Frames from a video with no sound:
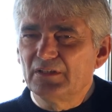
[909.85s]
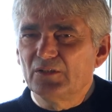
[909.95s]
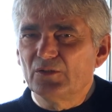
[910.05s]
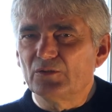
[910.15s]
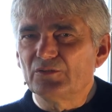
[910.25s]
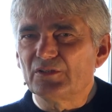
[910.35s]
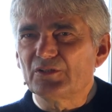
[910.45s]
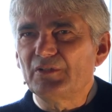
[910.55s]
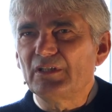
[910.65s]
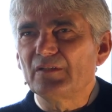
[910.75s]
Mhm. Und
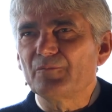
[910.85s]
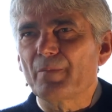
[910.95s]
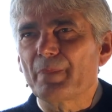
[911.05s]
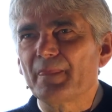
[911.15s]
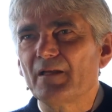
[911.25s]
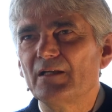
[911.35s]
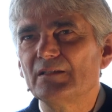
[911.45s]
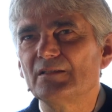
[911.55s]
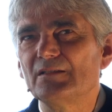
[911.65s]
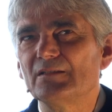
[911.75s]
deswegen hat
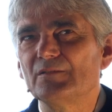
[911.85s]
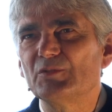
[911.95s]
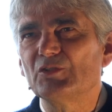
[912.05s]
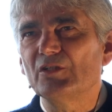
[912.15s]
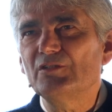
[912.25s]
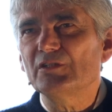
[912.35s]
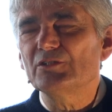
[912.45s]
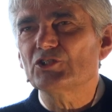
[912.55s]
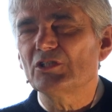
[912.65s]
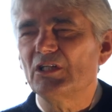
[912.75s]
diesen besonderen
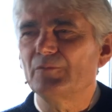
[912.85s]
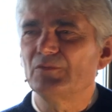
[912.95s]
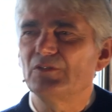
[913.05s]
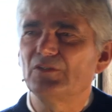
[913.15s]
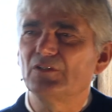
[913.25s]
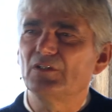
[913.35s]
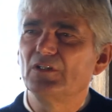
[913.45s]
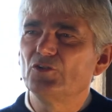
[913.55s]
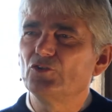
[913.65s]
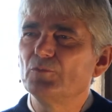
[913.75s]
Charme, diese
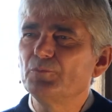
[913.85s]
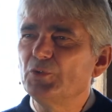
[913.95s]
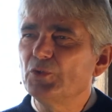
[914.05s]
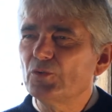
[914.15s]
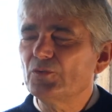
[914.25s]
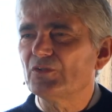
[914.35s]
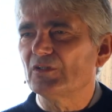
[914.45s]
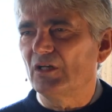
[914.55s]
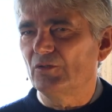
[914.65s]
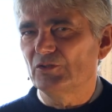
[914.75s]

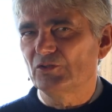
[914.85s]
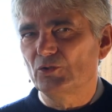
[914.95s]
Symbiose aus